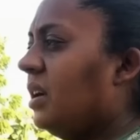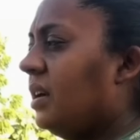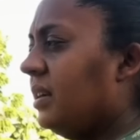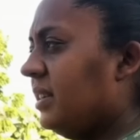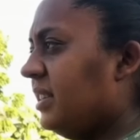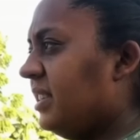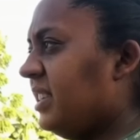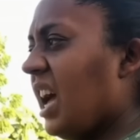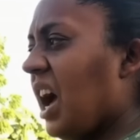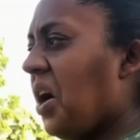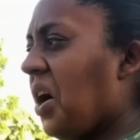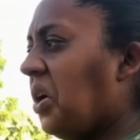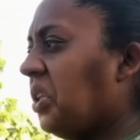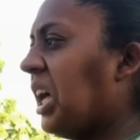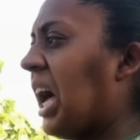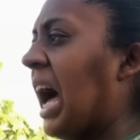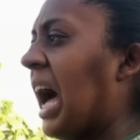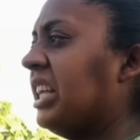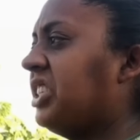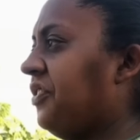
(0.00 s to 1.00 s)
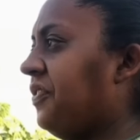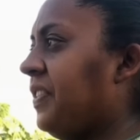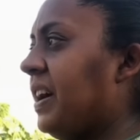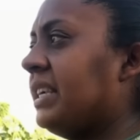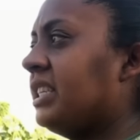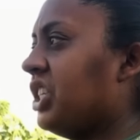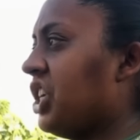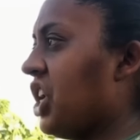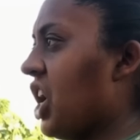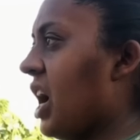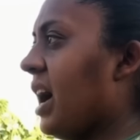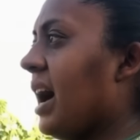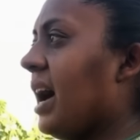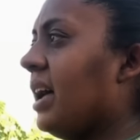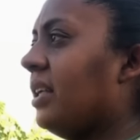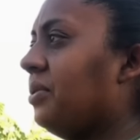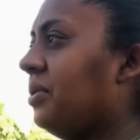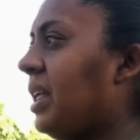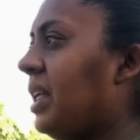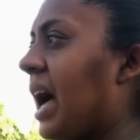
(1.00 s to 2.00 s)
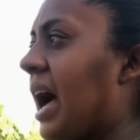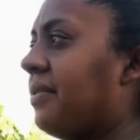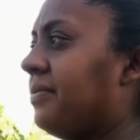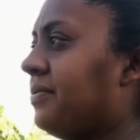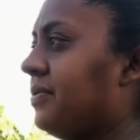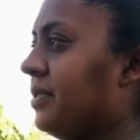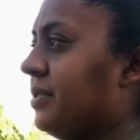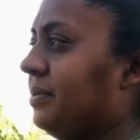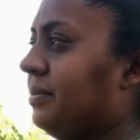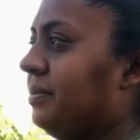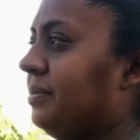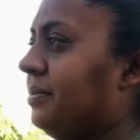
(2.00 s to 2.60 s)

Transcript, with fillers: Se a outra já tivesse chegado, dava.